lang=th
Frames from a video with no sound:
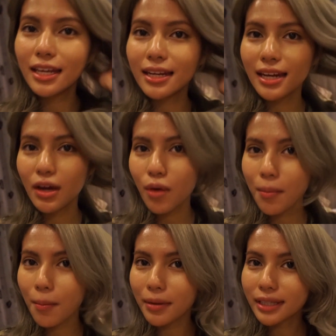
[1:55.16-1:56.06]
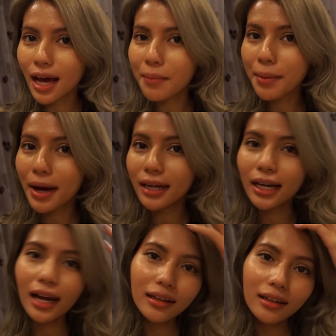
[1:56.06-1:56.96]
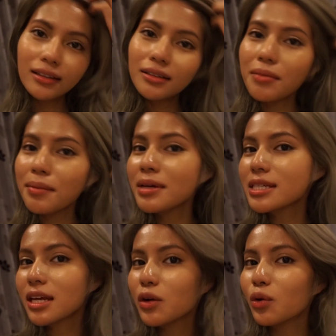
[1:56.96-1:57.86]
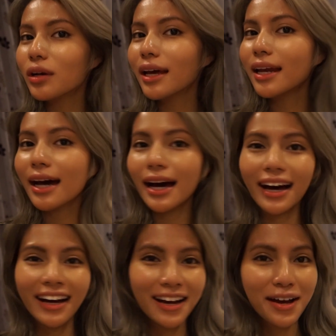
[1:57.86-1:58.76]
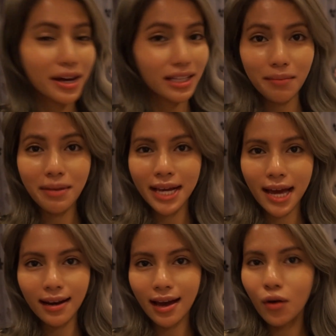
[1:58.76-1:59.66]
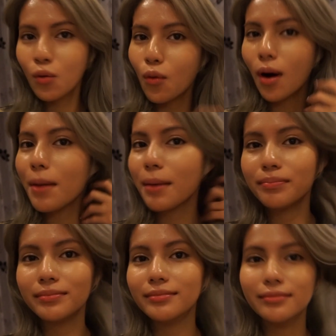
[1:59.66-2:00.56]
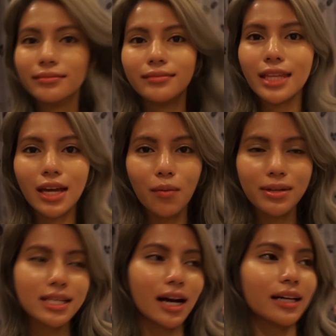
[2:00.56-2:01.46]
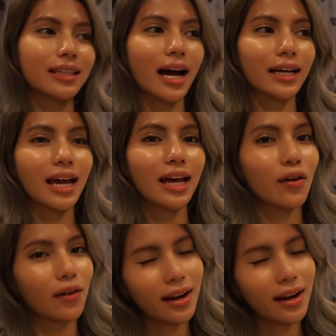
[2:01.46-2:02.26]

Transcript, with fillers: ดีนะเนี่ยว่าผมไ่ตาไม่พันกันลื่นไม่มีสะดุดเลยนะคะ ถ้าไม่งั้นนะหัวแบบเหนียวเป็นสังกตังแน่นอ